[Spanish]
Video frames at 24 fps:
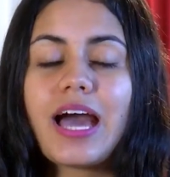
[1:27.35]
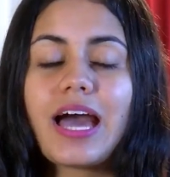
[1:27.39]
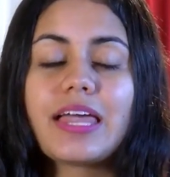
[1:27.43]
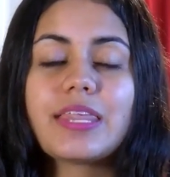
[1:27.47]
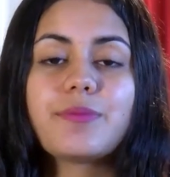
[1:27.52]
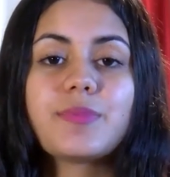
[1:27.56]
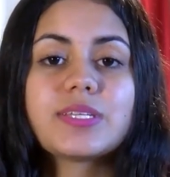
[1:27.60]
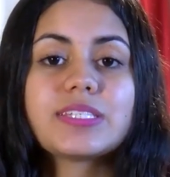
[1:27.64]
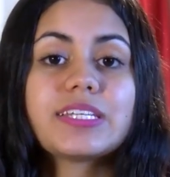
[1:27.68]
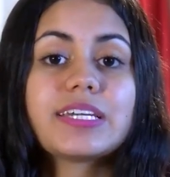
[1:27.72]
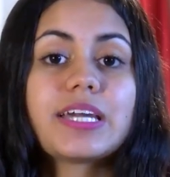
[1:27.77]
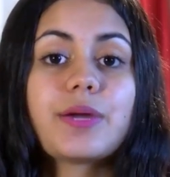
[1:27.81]

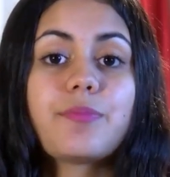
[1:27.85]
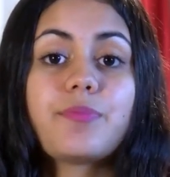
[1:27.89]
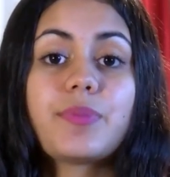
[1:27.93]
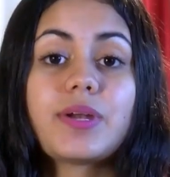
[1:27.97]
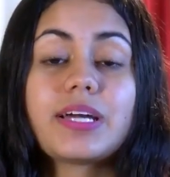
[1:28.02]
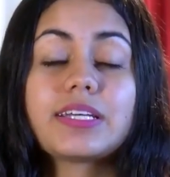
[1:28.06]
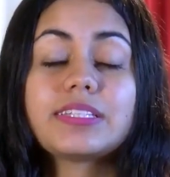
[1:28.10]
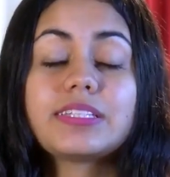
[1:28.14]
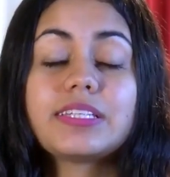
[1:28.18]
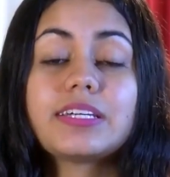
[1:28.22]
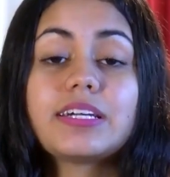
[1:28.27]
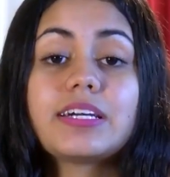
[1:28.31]
además de que
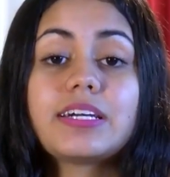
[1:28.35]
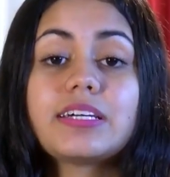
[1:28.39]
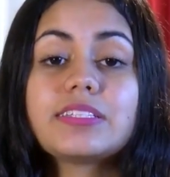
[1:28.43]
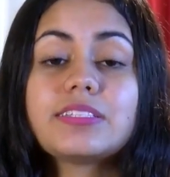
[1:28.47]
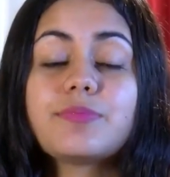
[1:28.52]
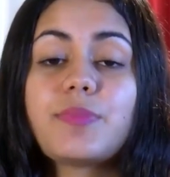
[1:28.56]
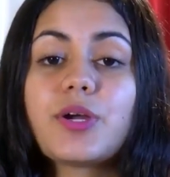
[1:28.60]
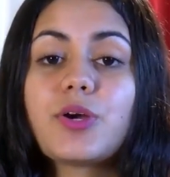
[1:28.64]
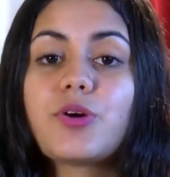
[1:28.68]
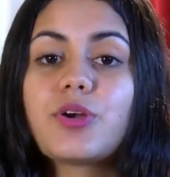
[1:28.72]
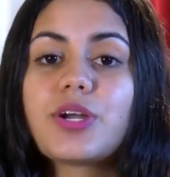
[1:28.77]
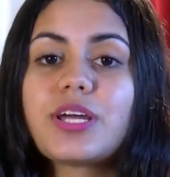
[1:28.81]

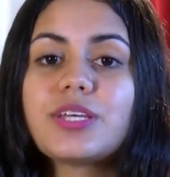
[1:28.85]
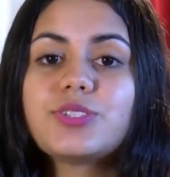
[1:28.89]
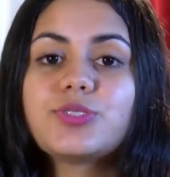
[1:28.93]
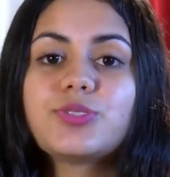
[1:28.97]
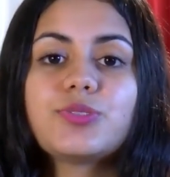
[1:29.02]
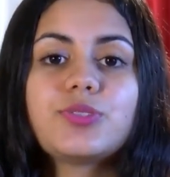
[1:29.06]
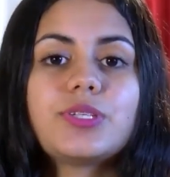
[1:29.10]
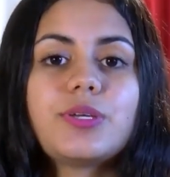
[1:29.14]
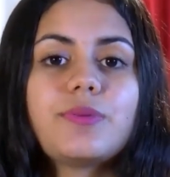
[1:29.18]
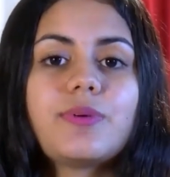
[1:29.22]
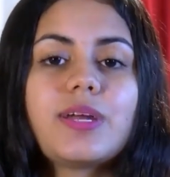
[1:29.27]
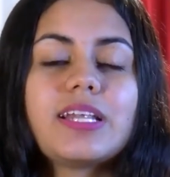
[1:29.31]
practicas y mejoras
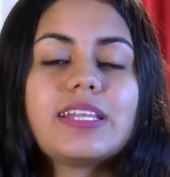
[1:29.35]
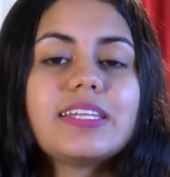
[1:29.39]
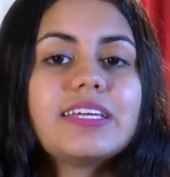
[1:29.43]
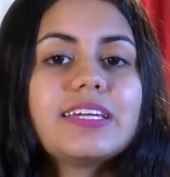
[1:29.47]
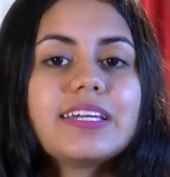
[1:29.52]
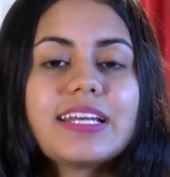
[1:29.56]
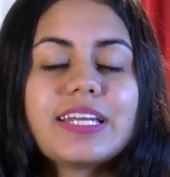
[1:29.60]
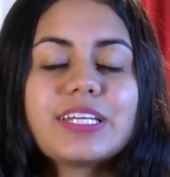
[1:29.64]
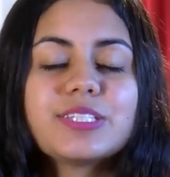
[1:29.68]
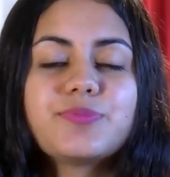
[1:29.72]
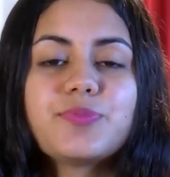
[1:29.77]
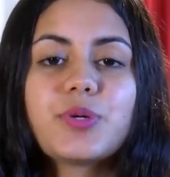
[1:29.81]
tu nivel de
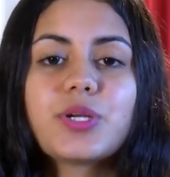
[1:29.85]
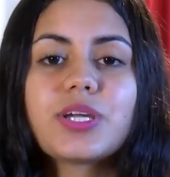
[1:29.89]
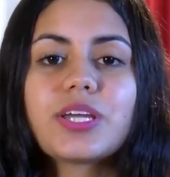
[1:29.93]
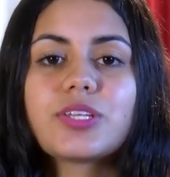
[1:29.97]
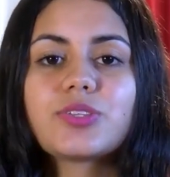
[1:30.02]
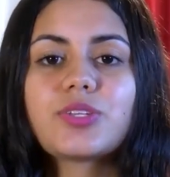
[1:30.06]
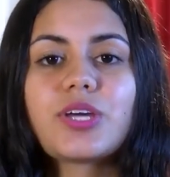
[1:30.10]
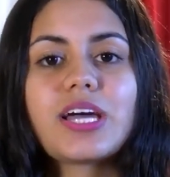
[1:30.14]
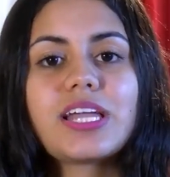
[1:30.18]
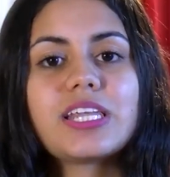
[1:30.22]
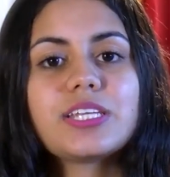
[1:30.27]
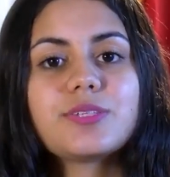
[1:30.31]
inglés
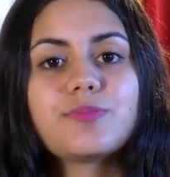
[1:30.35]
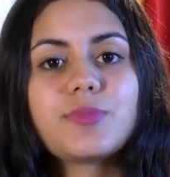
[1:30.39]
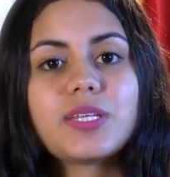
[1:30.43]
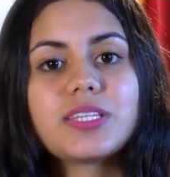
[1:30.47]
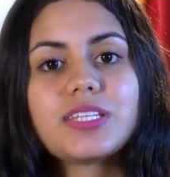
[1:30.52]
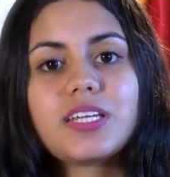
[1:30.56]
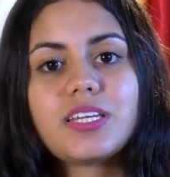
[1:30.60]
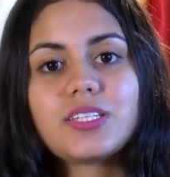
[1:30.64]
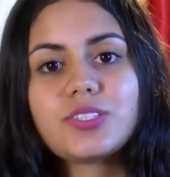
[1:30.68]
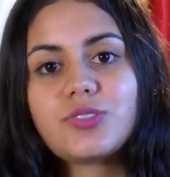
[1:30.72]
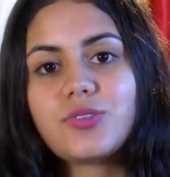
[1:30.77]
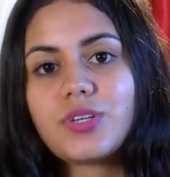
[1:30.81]
porque todas las
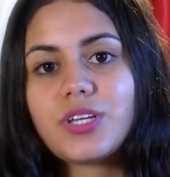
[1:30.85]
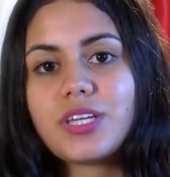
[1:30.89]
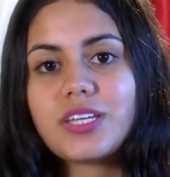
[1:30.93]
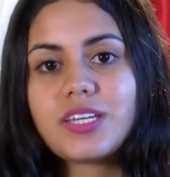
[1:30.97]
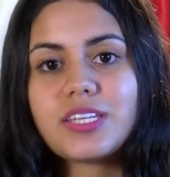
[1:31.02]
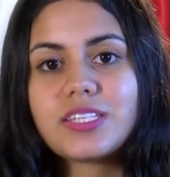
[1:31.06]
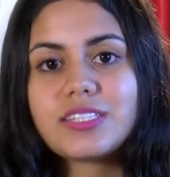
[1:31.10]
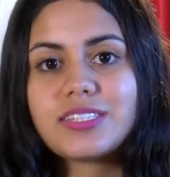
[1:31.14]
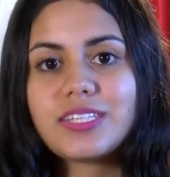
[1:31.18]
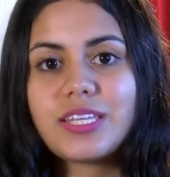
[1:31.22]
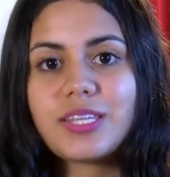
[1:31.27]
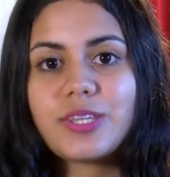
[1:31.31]
materias son
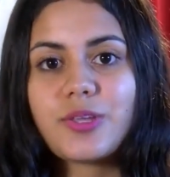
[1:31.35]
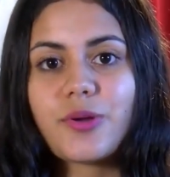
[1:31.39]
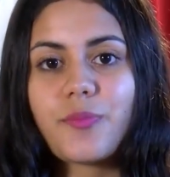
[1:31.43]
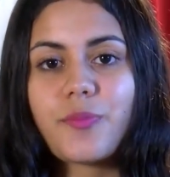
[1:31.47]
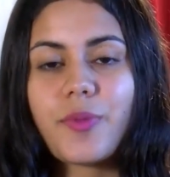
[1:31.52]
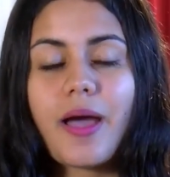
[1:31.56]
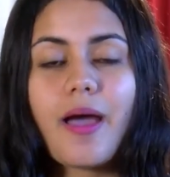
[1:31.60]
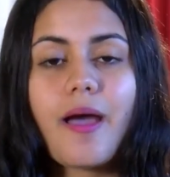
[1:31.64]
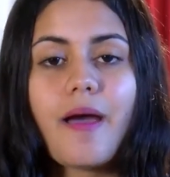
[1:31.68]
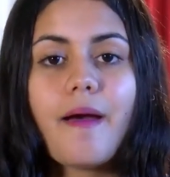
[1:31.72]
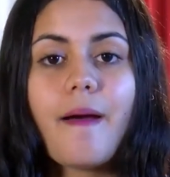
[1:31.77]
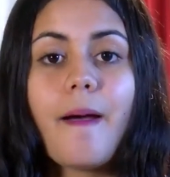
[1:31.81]
en este
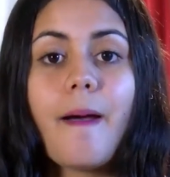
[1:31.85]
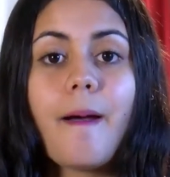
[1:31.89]
idioma.